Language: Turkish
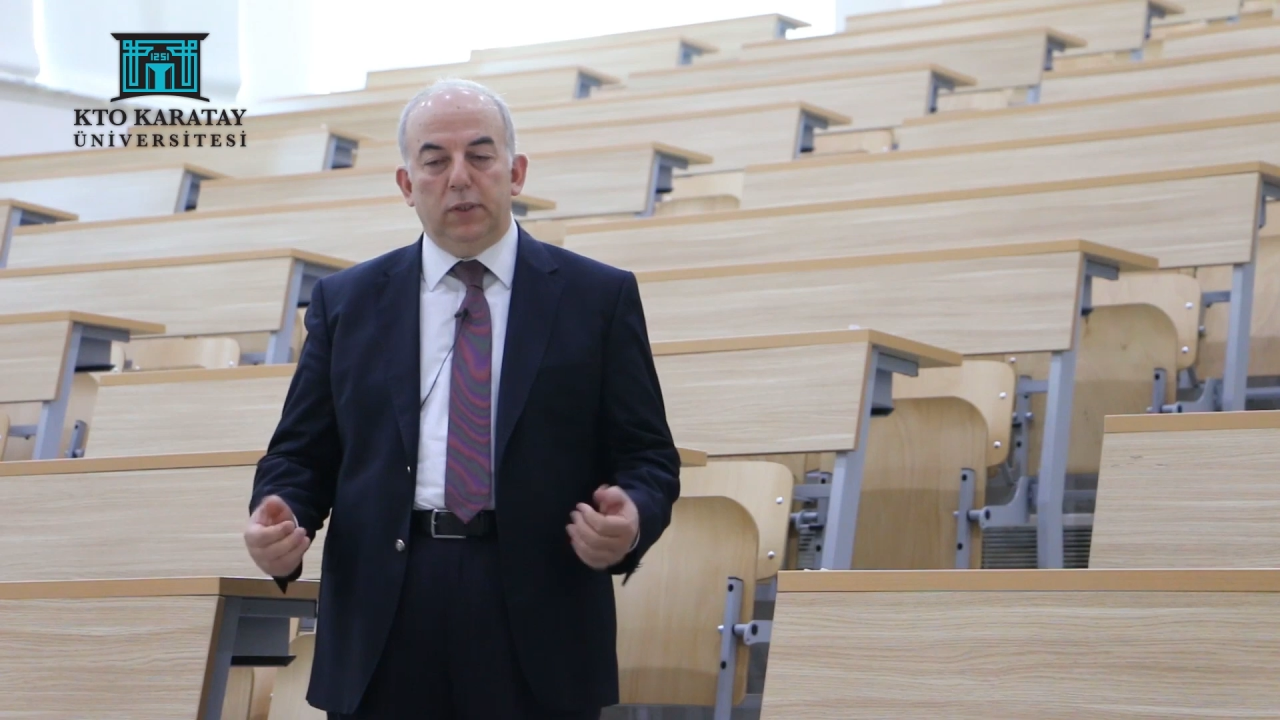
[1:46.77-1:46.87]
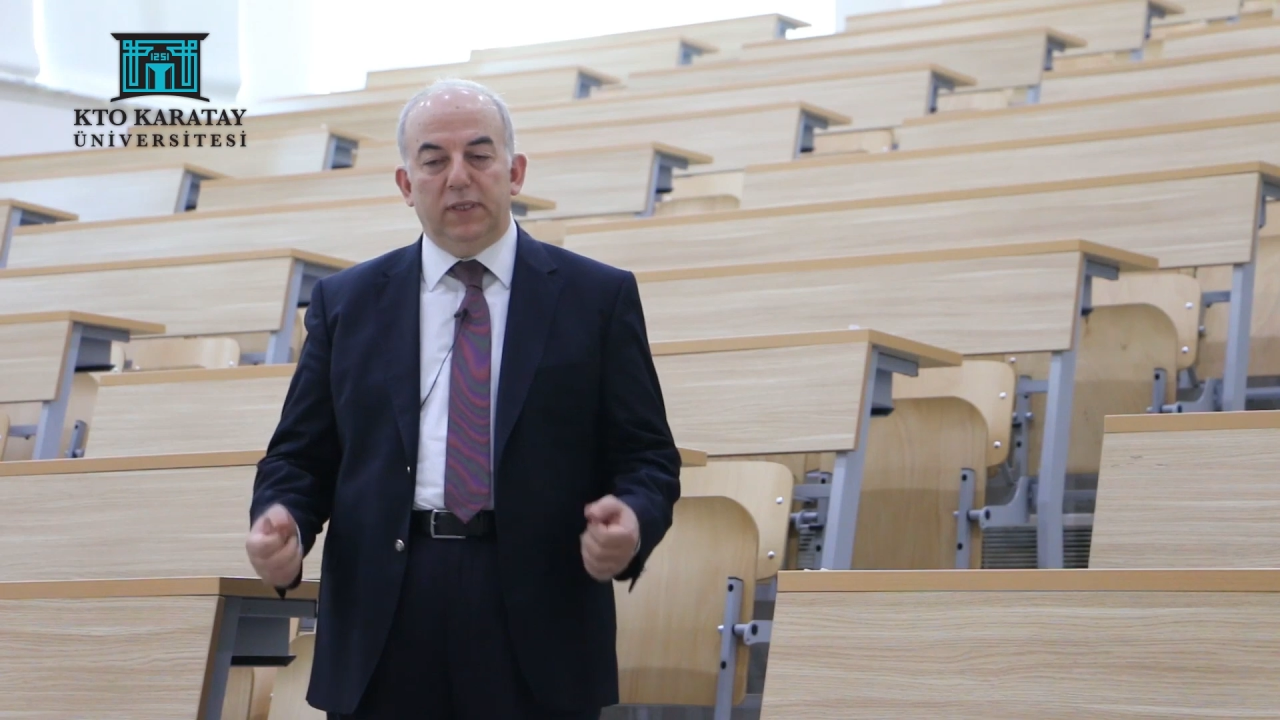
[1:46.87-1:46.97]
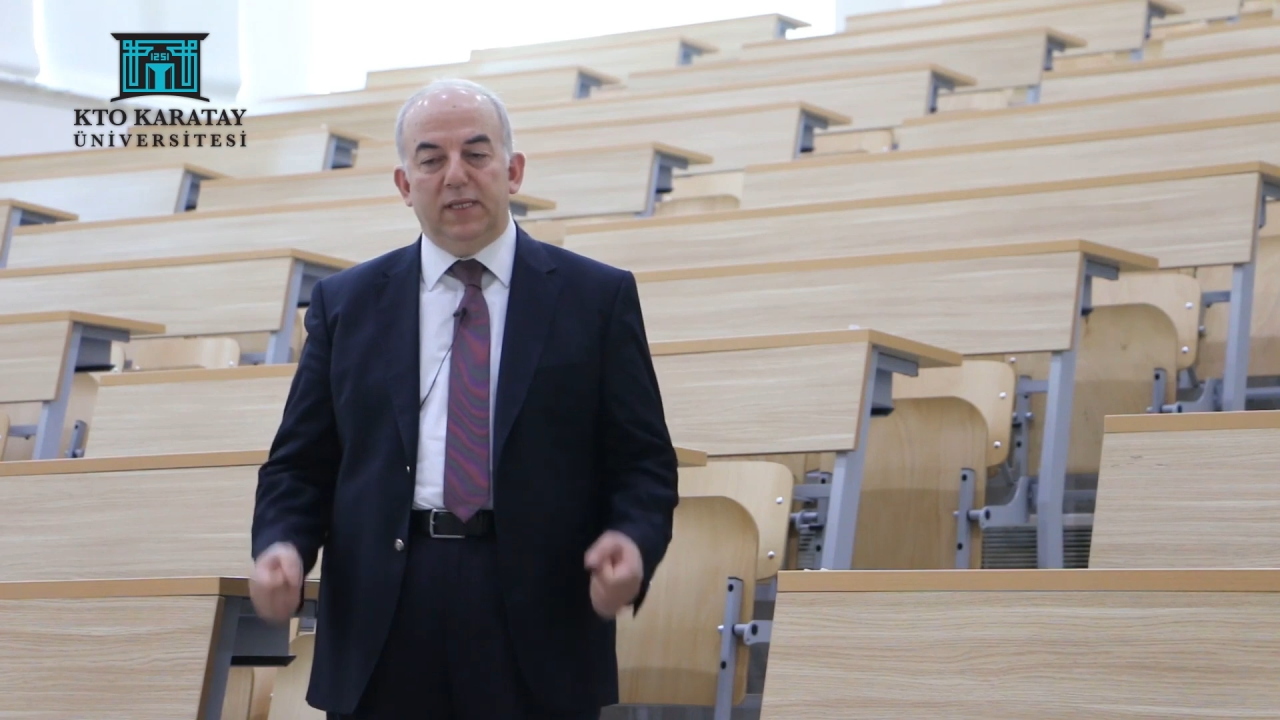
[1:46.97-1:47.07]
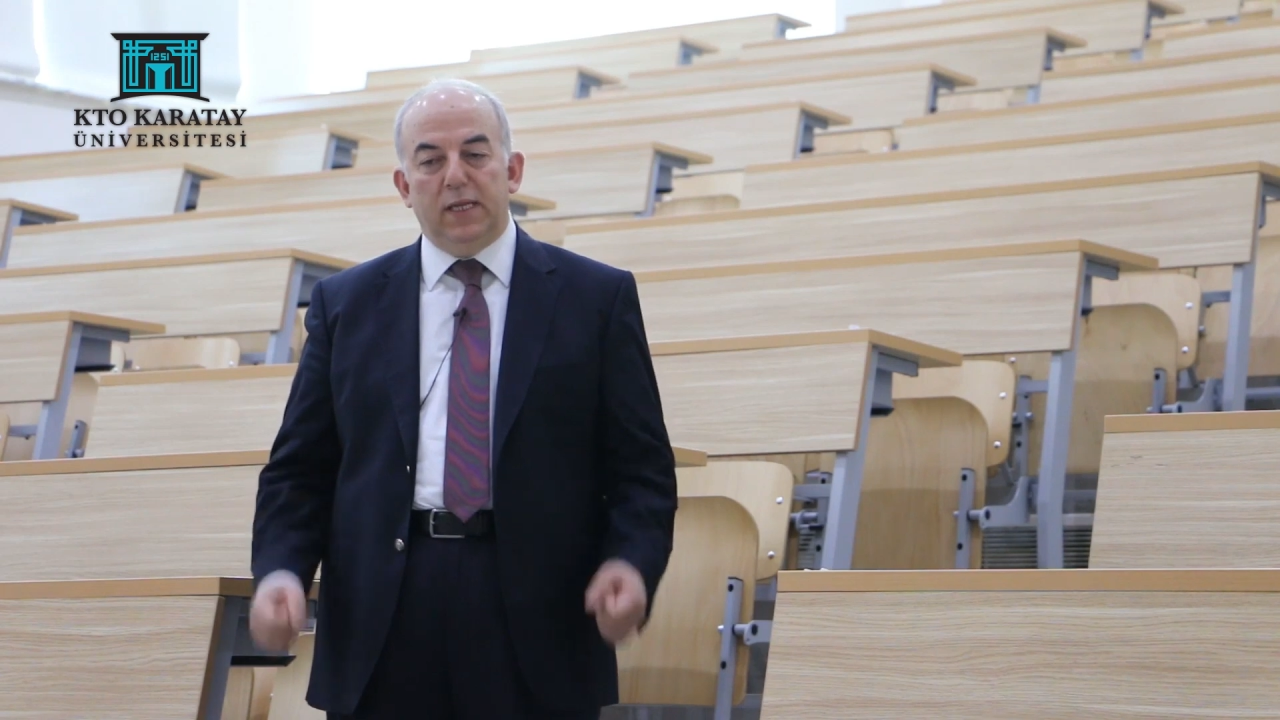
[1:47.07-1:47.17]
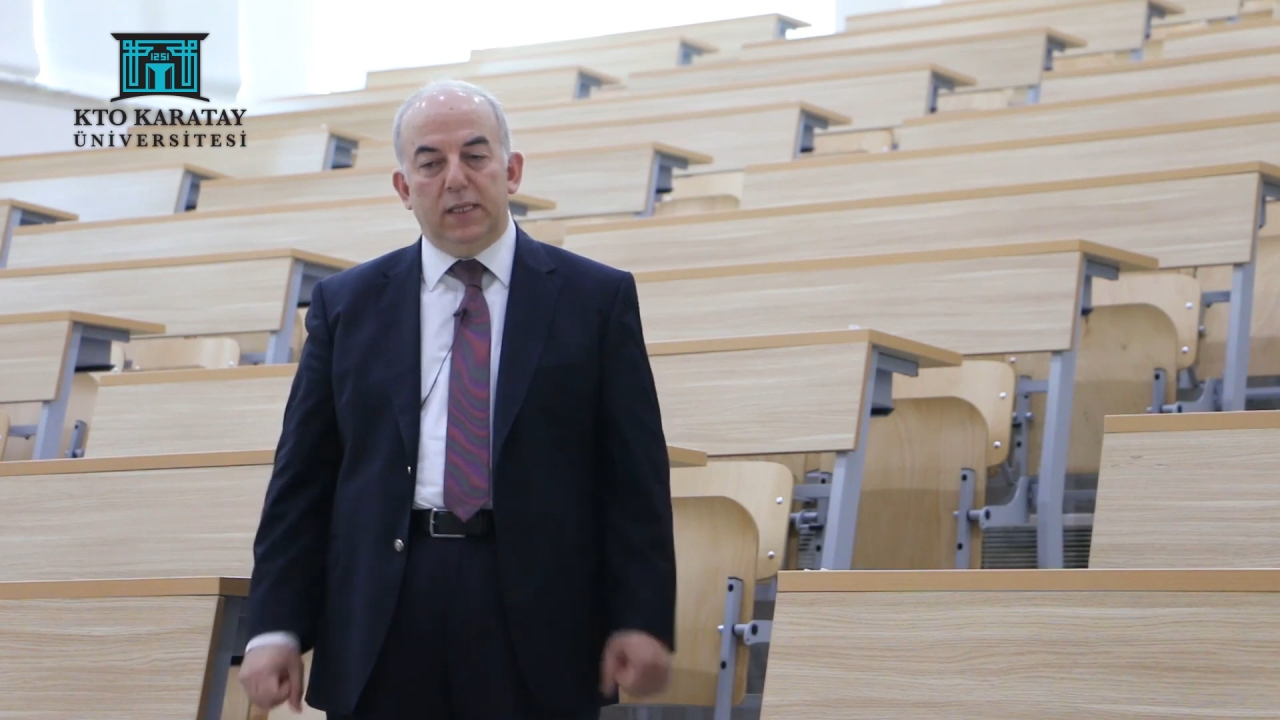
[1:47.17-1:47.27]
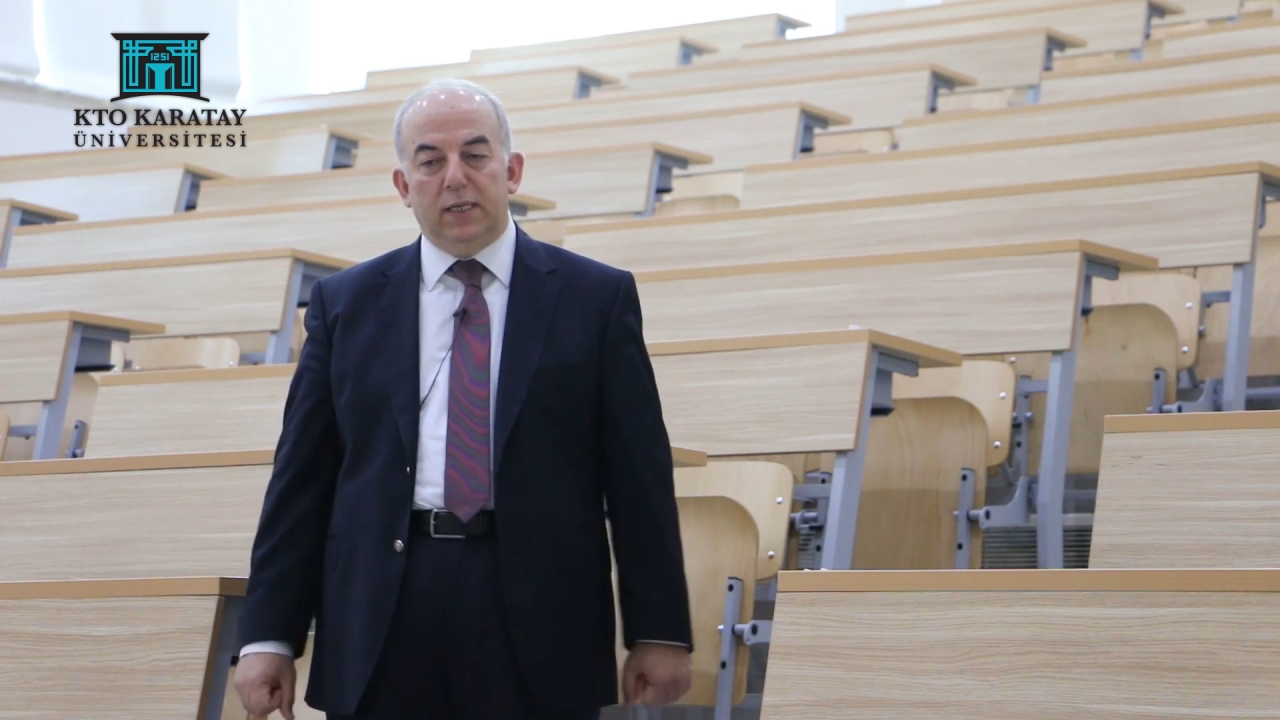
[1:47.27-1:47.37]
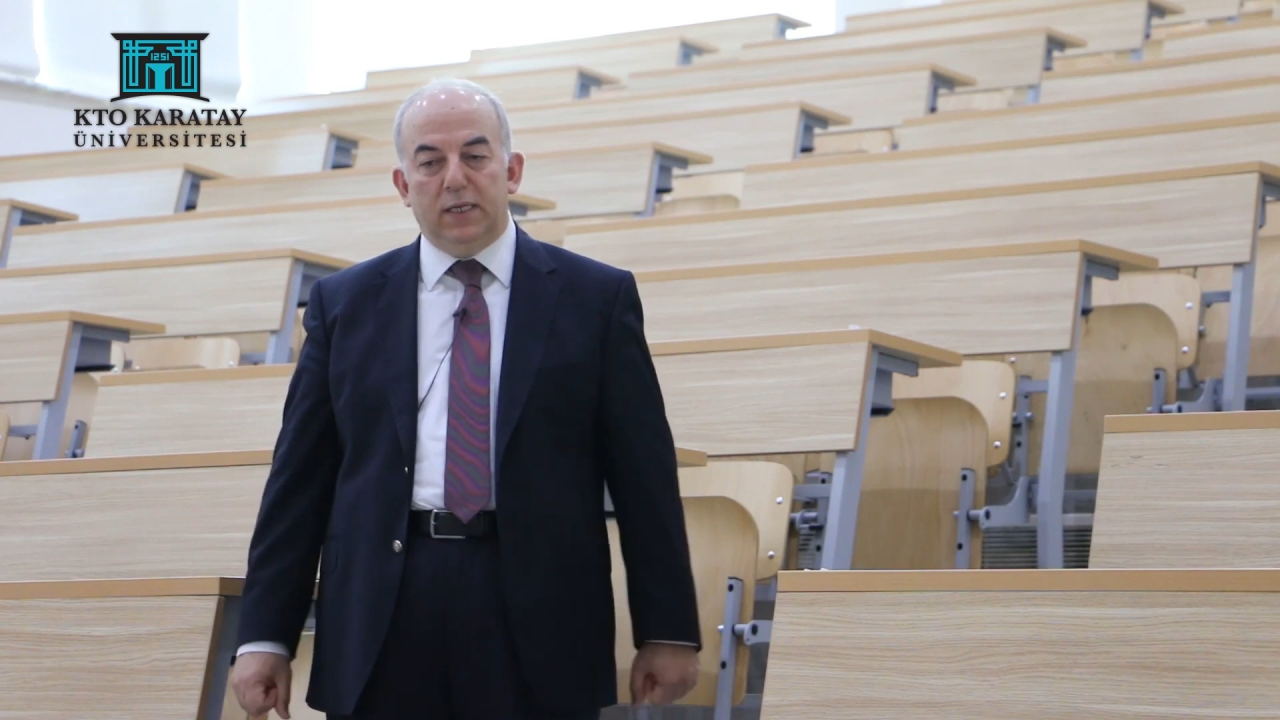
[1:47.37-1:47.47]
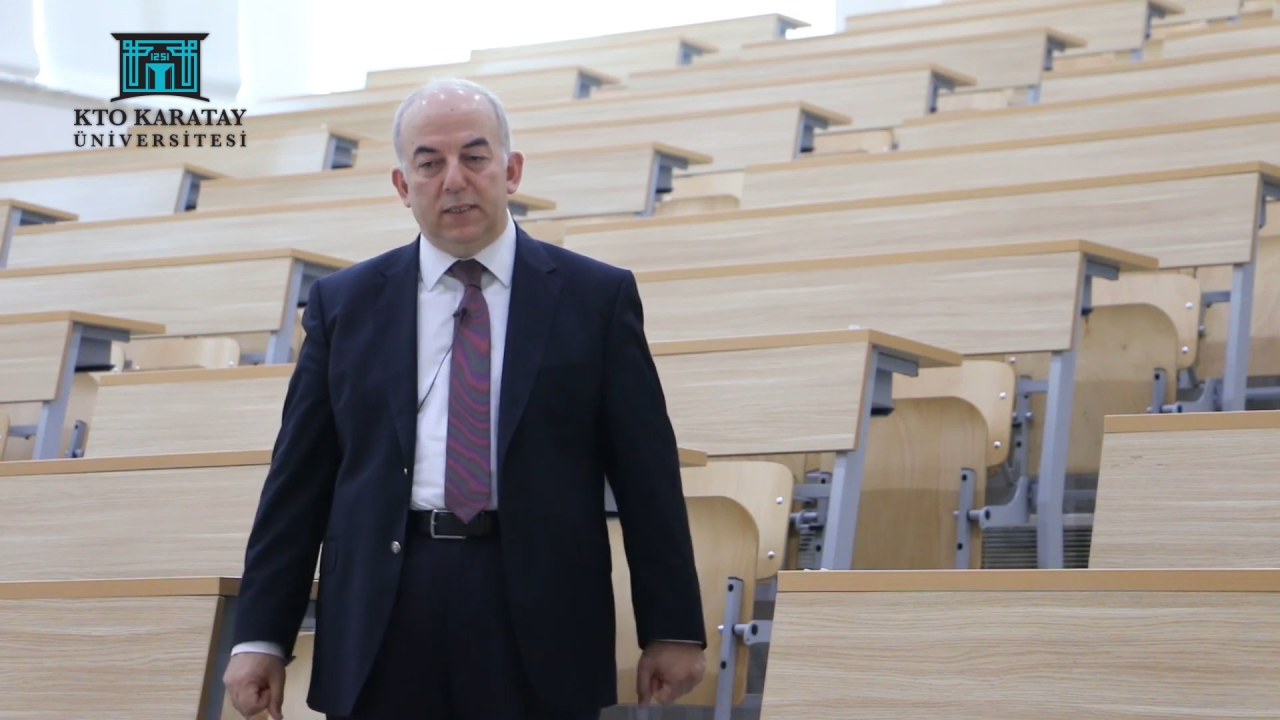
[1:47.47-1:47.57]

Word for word: nedenleri